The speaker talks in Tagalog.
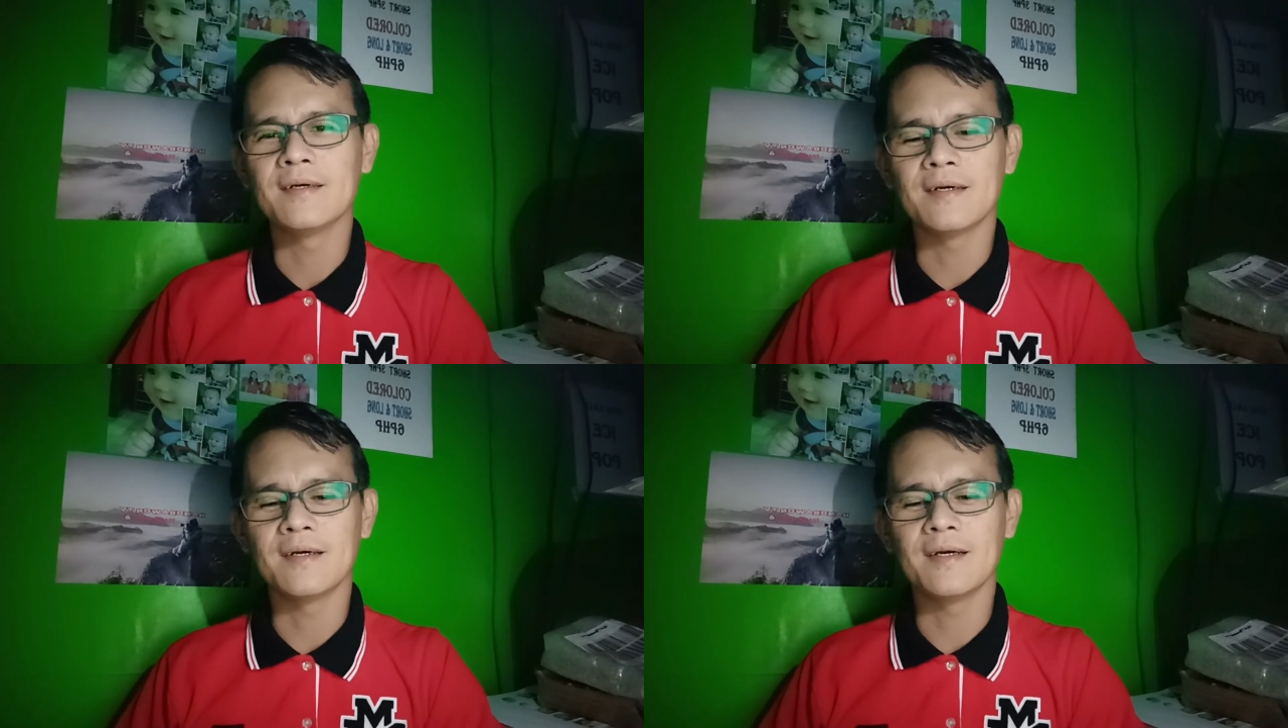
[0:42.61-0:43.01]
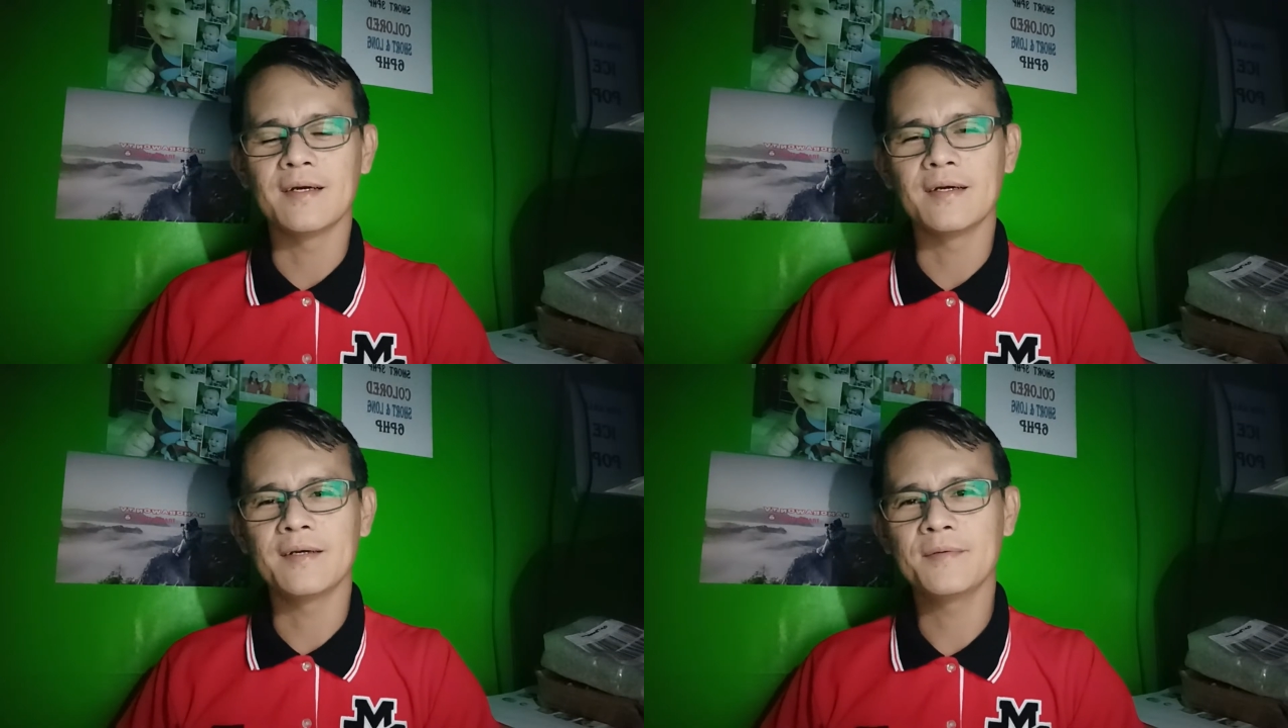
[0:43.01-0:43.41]

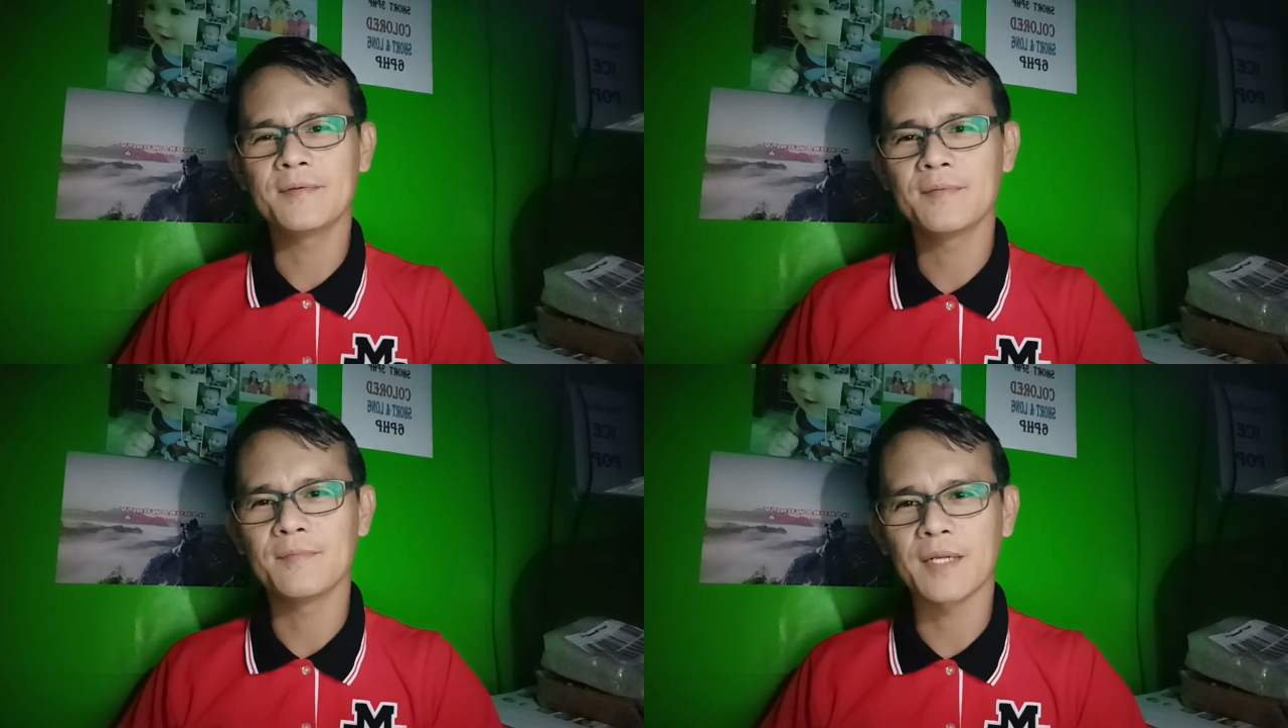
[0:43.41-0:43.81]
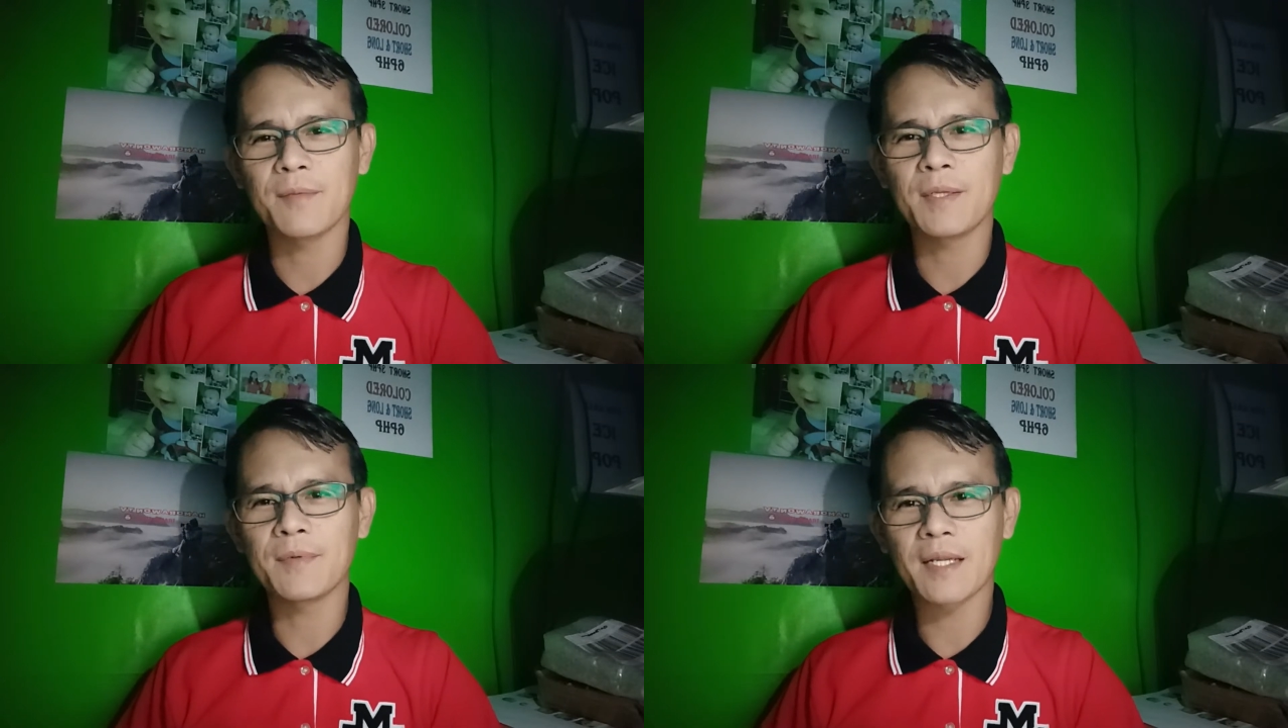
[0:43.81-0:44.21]
uh,
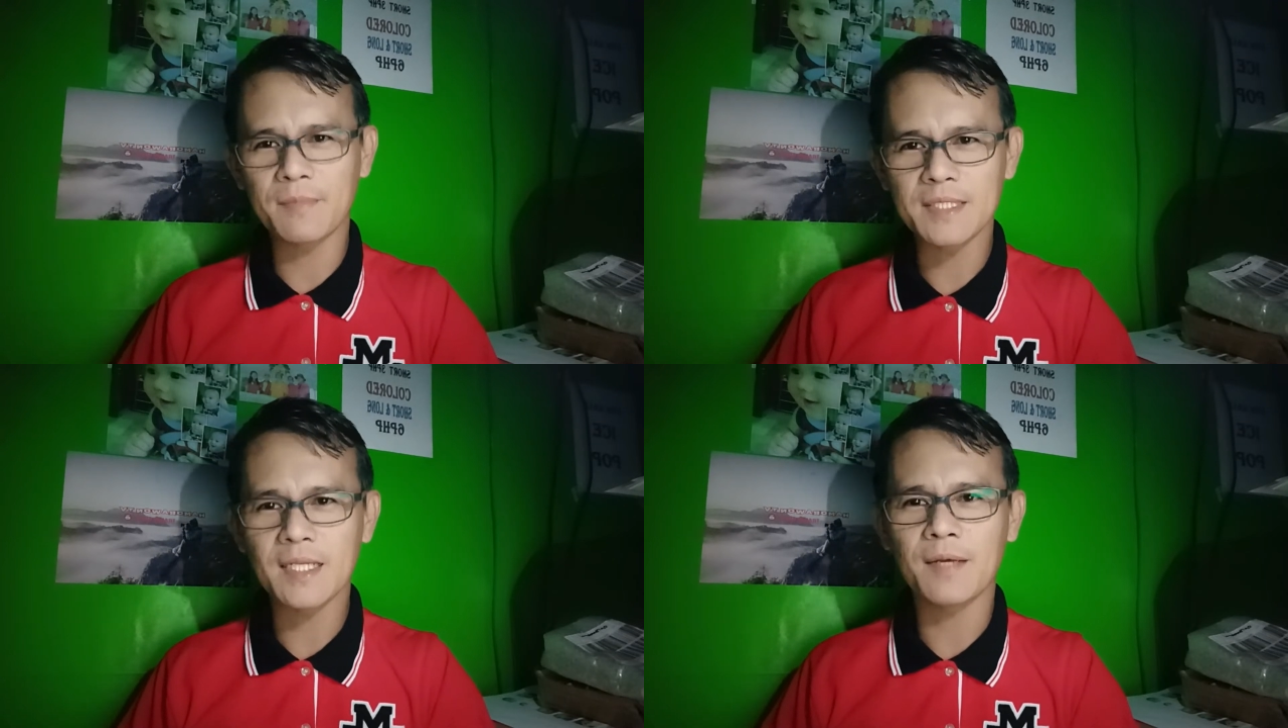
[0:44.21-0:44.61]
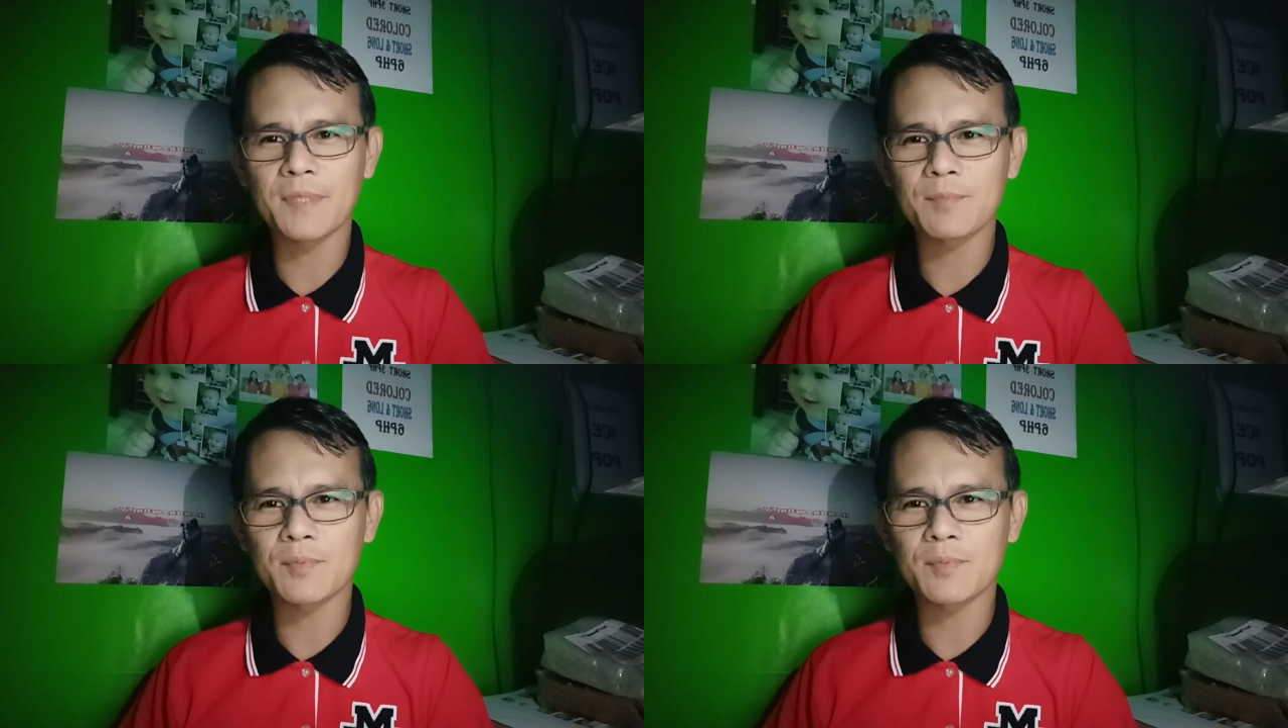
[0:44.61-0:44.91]
maraming maraming salamat